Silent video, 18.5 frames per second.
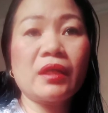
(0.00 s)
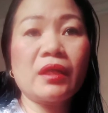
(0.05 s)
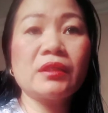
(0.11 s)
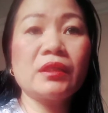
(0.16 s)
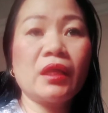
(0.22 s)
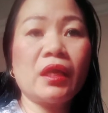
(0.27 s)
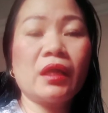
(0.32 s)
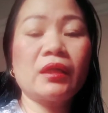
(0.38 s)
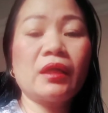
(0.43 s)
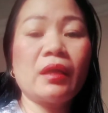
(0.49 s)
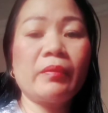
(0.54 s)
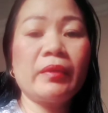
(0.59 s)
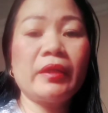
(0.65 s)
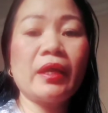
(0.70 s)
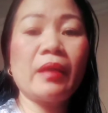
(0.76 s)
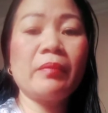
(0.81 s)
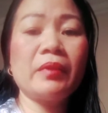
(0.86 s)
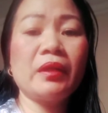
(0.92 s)
kasi ang
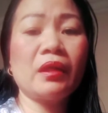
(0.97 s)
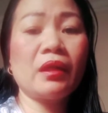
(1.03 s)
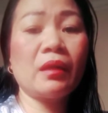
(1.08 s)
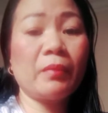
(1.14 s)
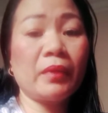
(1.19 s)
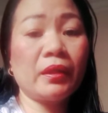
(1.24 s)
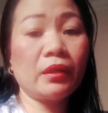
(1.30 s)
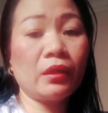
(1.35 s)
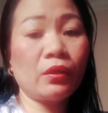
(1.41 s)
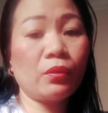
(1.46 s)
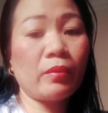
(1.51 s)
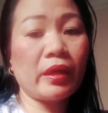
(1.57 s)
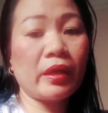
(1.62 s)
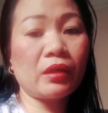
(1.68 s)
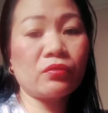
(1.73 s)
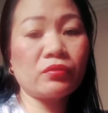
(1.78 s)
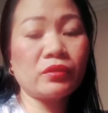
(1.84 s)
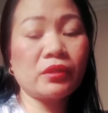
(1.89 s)
dami-dami na naman daw
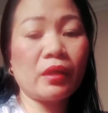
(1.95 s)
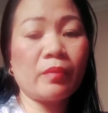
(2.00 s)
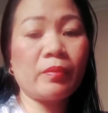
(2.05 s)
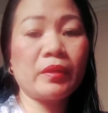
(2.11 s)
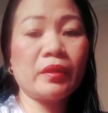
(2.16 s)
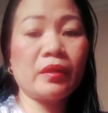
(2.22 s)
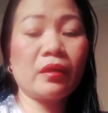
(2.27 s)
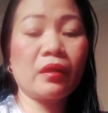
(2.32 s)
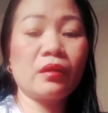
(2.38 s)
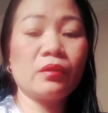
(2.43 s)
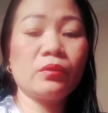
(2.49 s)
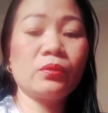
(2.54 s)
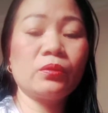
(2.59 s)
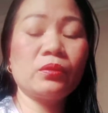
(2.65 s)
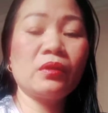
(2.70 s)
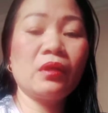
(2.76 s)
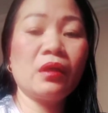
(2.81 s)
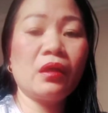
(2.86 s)
virus, sabi niya
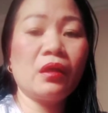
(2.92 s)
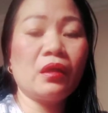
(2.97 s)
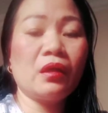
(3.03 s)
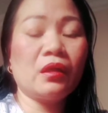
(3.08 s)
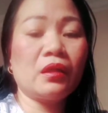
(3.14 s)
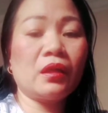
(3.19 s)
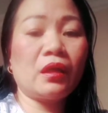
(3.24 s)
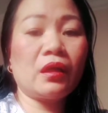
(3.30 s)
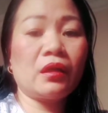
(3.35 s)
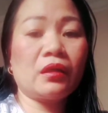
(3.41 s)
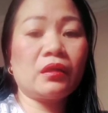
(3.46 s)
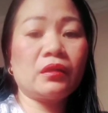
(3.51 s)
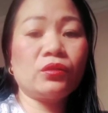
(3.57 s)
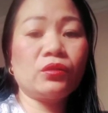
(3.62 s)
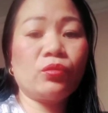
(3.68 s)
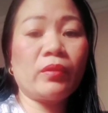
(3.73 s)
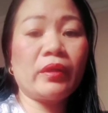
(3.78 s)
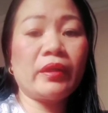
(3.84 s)
ganun. Na
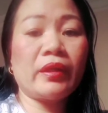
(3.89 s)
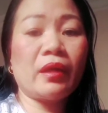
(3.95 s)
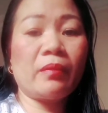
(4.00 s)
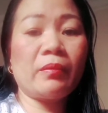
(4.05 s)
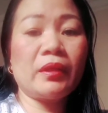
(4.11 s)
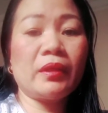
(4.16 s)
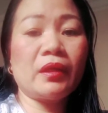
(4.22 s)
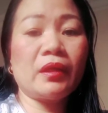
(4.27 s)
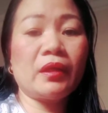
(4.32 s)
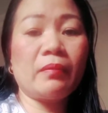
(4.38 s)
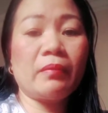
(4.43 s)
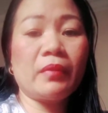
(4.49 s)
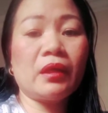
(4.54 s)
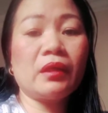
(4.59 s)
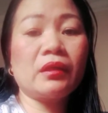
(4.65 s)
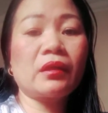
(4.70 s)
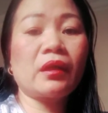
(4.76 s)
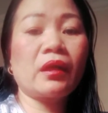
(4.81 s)
dumadami na
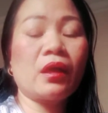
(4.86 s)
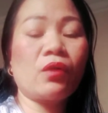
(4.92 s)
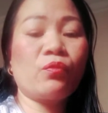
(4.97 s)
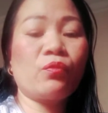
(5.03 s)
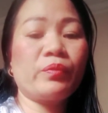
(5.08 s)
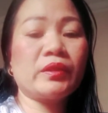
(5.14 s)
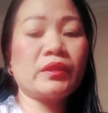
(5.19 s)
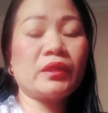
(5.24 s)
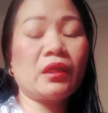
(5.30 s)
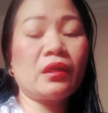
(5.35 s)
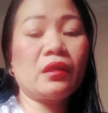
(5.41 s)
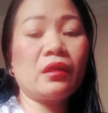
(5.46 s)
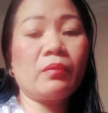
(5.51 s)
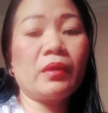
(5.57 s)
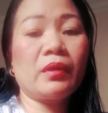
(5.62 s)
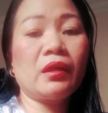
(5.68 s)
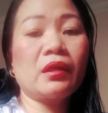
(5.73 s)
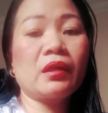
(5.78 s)
naman, kaya umpisa na
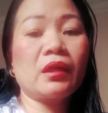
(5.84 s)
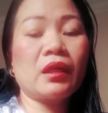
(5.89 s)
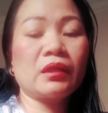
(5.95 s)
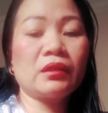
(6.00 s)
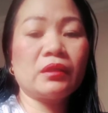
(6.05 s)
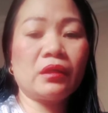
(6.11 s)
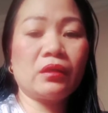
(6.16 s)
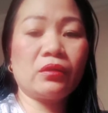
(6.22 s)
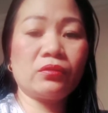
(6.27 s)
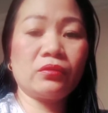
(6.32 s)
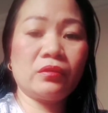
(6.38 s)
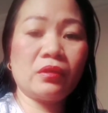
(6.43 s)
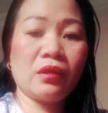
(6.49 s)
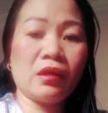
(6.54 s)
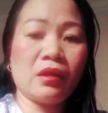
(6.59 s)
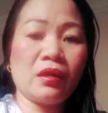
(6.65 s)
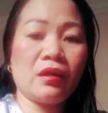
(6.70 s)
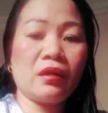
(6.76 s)
naman ang lockdown.
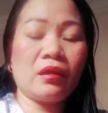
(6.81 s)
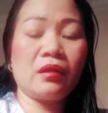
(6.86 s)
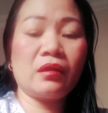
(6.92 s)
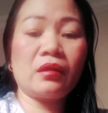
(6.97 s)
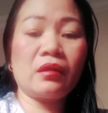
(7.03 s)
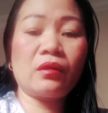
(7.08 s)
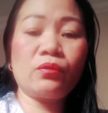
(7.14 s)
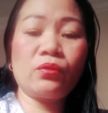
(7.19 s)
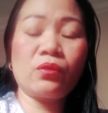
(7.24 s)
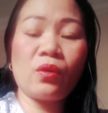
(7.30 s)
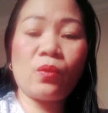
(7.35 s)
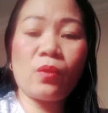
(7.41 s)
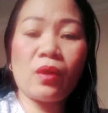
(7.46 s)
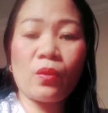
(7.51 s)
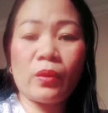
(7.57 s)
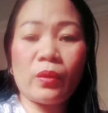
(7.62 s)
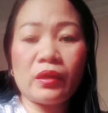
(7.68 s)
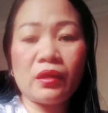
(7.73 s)
Ay naku,
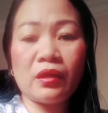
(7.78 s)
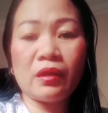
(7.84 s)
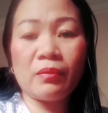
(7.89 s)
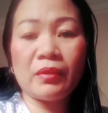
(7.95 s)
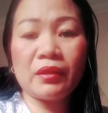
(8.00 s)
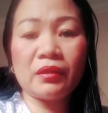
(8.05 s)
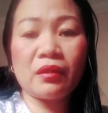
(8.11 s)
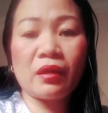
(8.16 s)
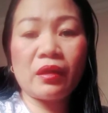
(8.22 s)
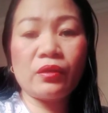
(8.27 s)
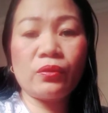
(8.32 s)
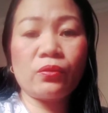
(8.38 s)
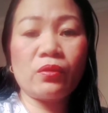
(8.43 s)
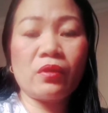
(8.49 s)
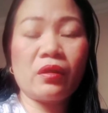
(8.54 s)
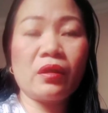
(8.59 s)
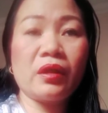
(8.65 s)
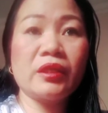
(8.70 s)
kawawa na naman tayo
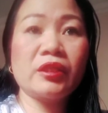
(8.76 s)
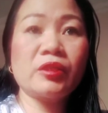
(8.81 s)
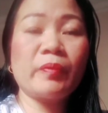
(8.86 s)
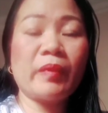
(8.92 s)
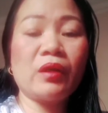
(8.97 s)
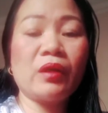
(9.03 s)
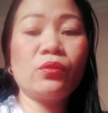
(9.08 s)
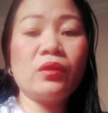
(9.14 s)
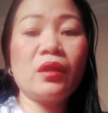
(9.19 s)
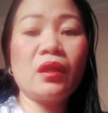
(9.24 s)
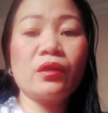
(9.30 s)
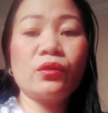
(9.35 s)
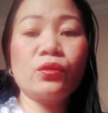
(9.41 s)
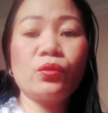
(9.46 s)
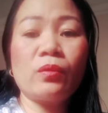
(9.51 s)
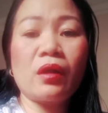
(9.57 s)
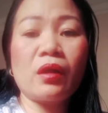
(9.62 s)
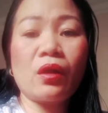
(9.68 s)
guys. Paano na
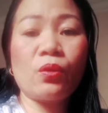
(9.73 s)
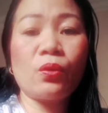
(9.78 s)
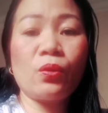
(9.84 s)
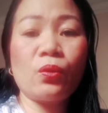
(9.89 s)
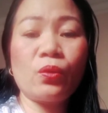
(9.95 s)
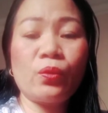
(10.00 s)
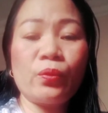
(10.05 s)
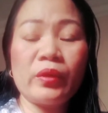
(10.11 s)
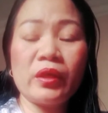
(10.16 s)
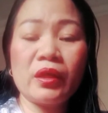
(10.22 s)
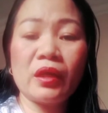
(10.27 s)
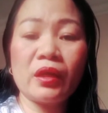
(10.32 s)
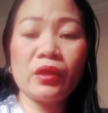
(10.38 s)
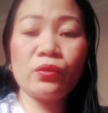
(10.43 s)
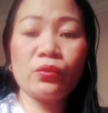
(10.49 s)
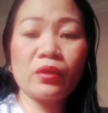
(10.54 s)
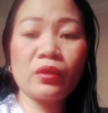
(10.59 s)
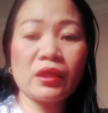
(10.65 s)
lang yung mga uuwi
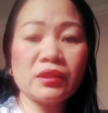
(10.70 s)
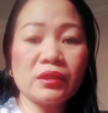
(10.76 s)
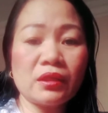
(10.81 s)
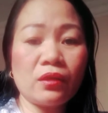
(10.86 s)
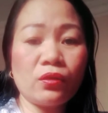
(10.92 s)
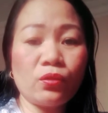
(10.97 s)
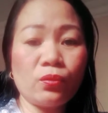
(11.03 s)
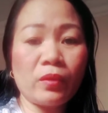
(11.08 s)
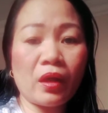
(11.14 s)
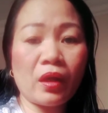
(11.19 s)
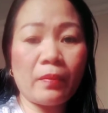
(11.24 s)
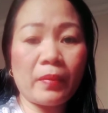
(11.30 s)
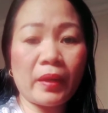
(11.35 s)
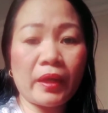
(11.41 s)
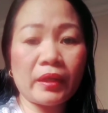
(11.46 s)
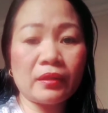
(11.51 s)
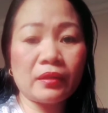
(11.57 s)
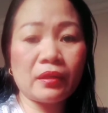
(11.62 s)
ngayon? Cancel yung mga
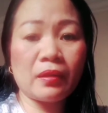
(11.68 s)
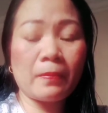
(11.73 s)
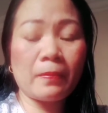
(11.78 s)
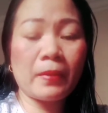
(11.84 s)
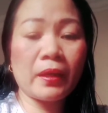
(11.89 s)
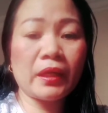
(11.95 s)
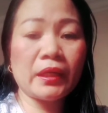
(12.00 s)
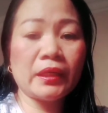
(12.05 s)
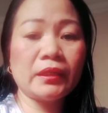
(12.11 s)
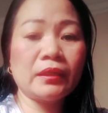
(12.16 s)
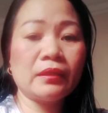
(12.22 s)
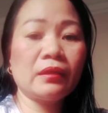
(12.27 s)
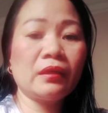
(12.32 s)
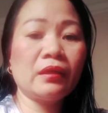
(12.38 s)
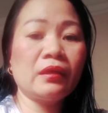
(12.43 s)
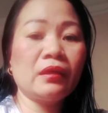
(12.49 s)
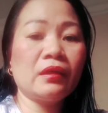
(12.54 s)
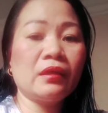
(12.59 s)
flight na naman.
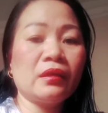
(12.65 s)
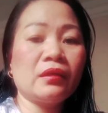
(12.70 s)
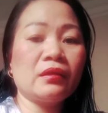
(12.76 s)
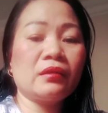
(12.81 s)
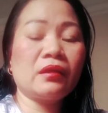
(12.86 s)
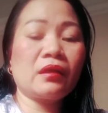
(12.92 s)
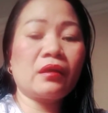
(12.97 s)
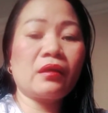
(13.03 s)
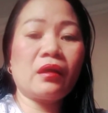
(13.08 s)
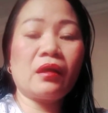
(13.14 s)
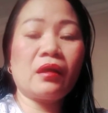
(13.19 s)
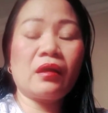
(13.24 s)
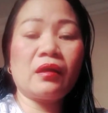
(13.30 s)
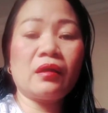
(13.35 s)
Naka,